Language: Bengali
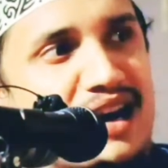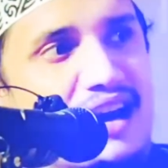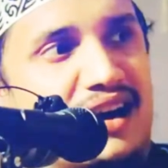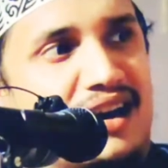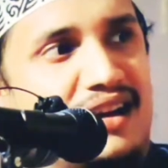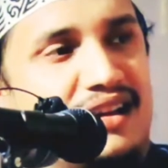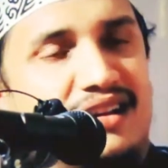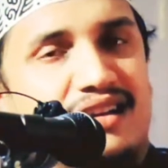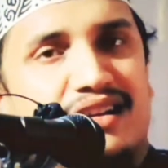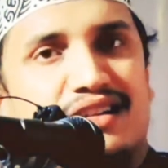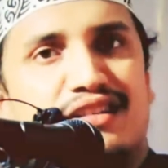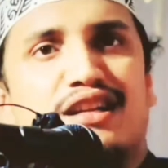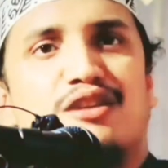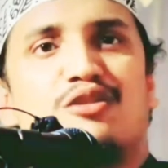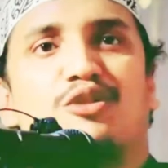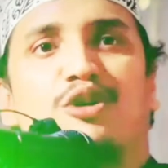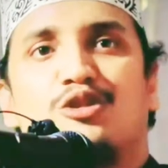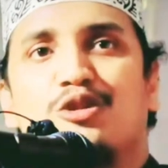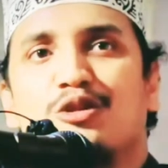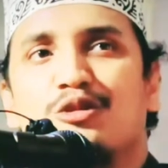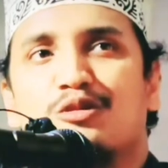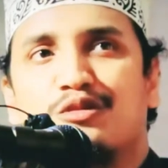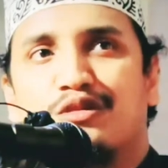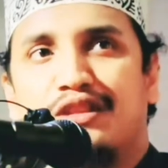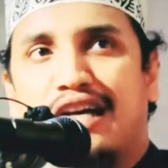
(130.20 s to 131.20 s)
না সে
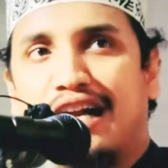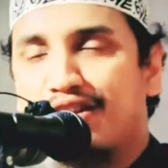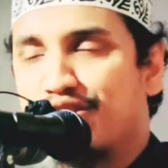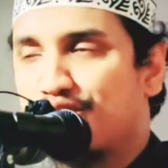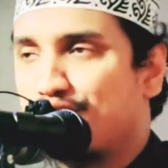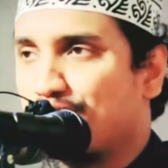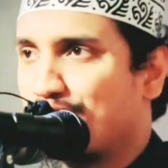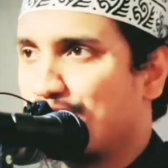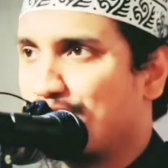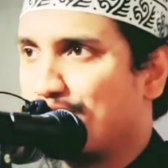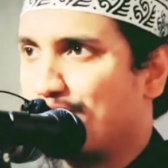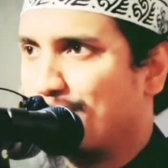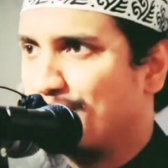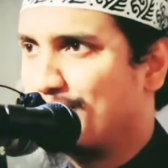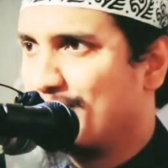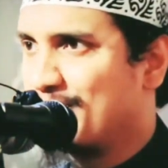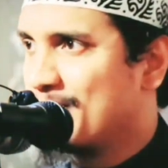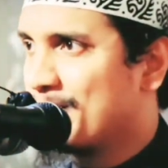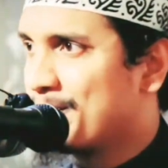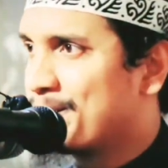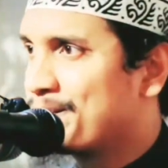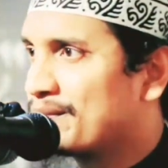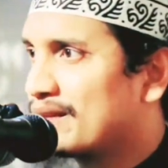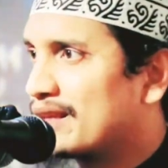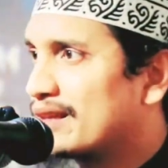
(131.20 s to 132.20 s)
নতুন তার জন্য
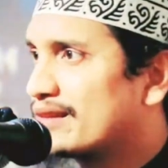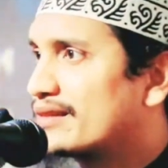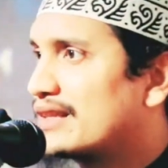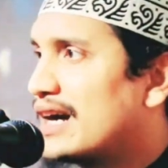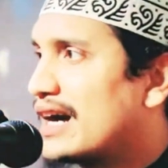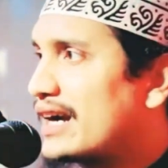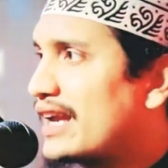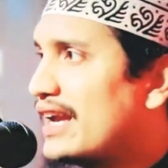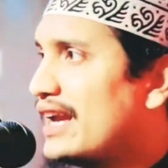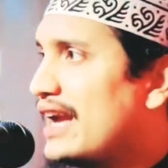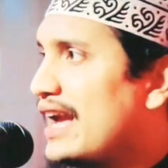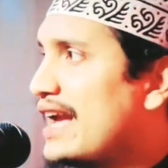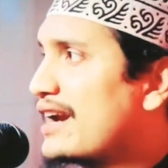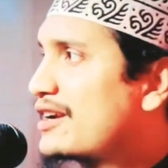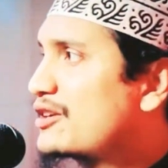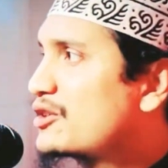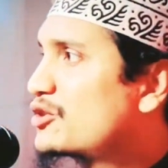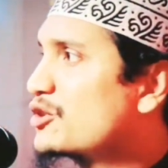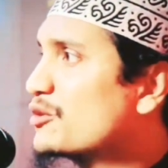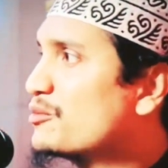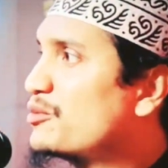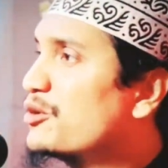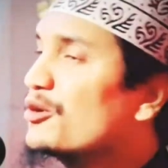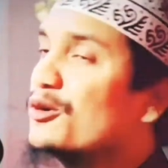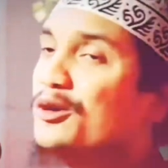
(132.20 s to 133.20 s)
তাকে
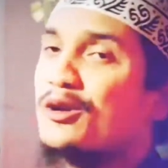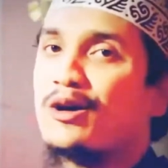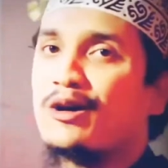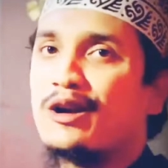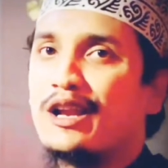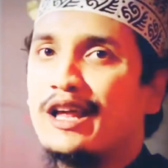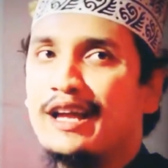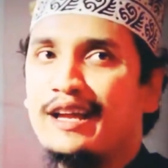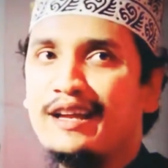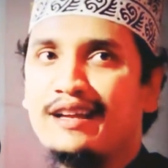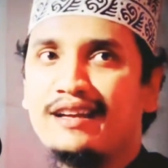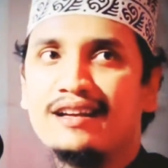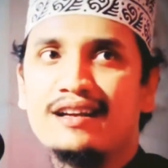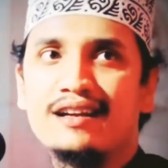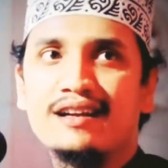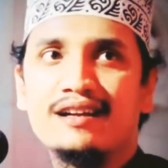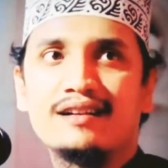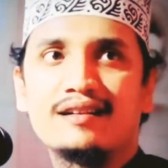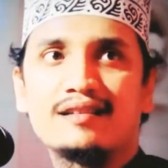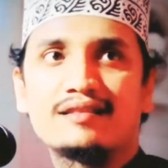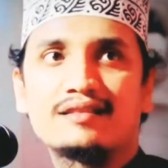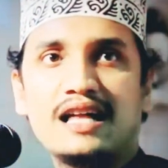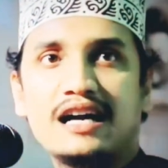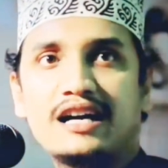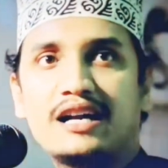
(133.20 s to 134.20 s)
একটু ভুল হলেই
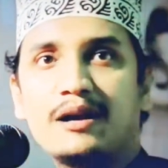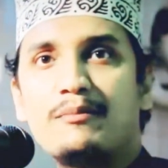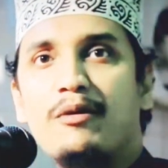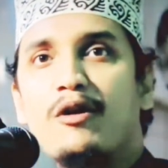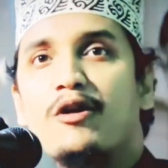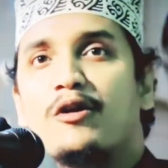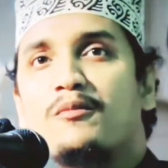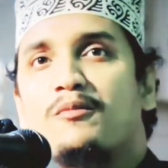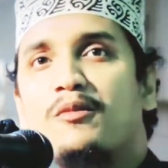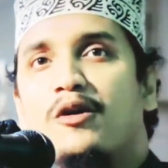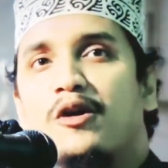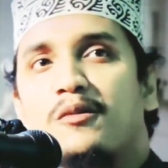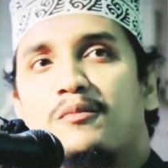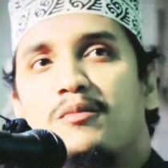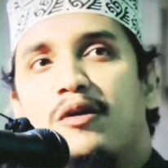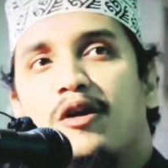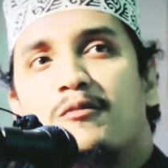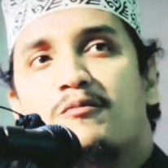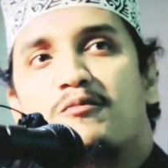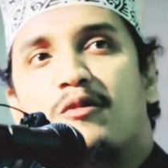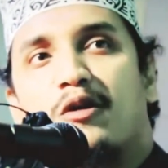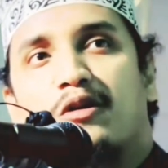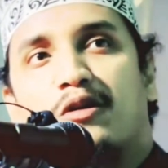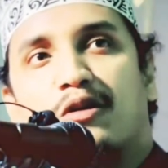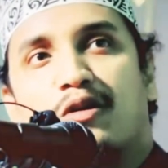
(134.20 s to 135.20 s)
তাকে বক বক বক
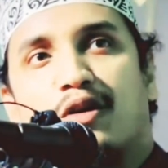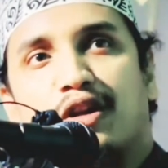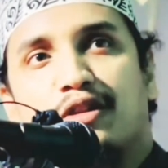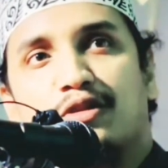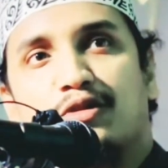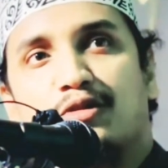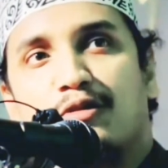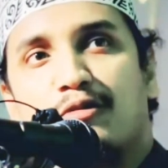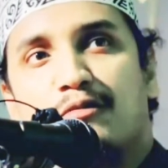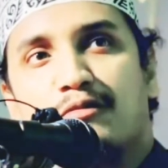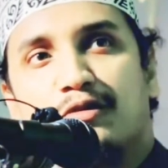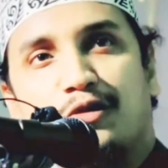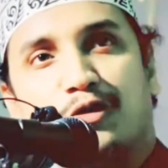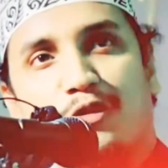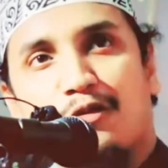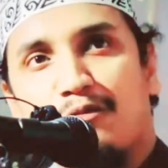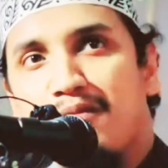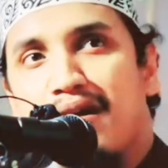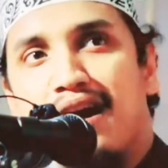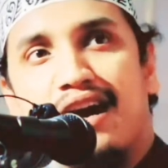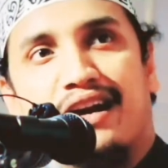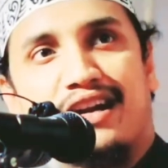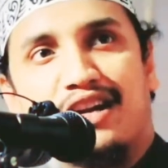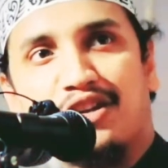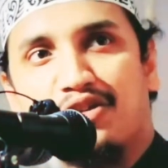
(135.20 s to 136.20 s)
বক করে তোর তোর
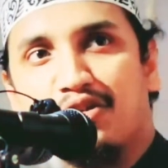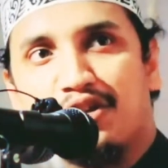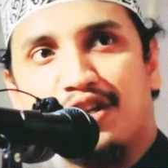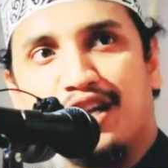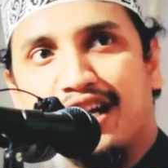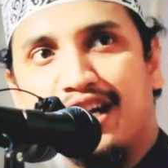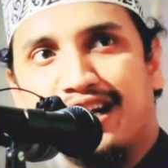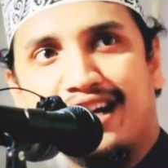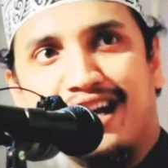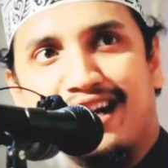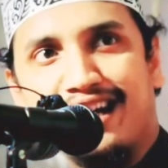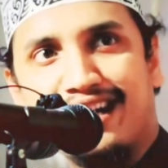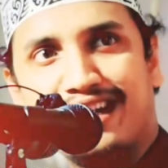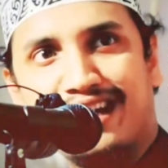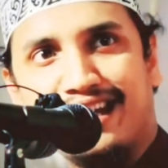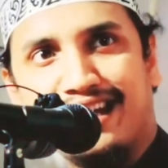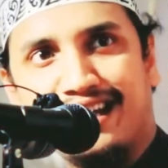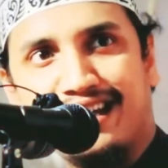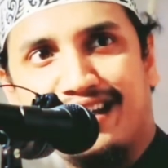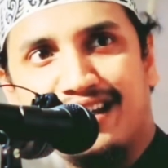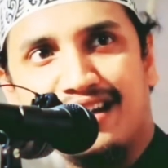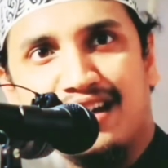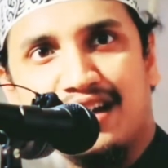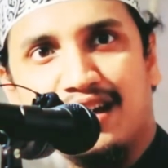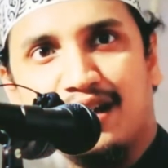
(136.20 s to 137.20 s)
মা কিছু শেখায় নাই
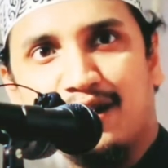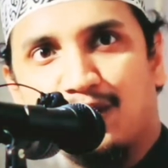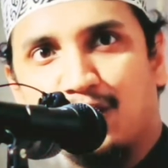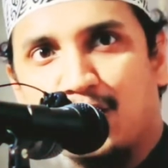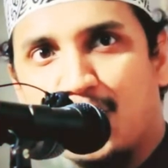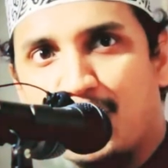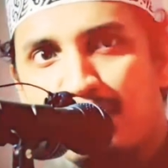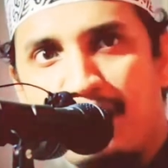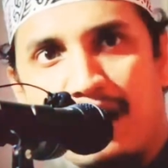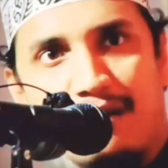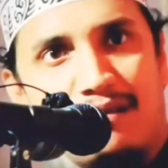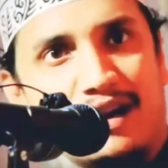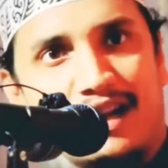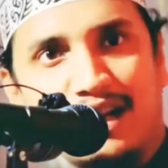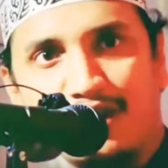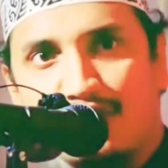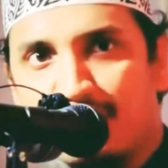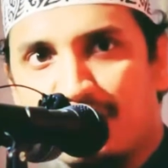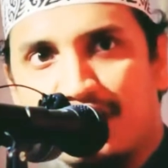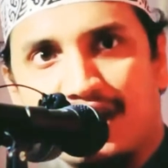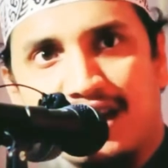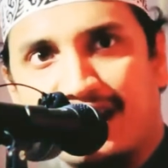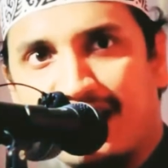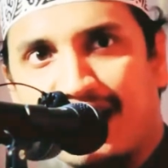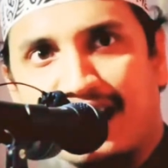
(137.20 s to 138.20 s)
তোর বাবা কিছু
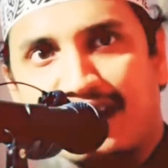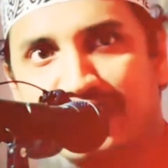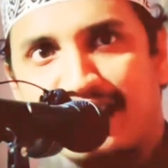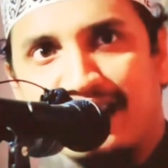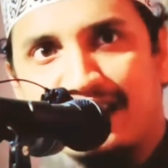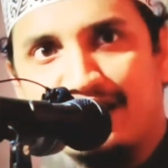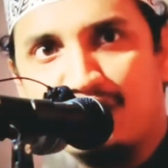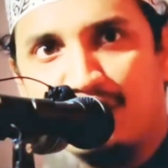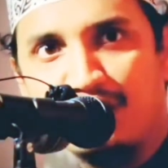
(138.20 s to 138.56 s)
শেখায় নাই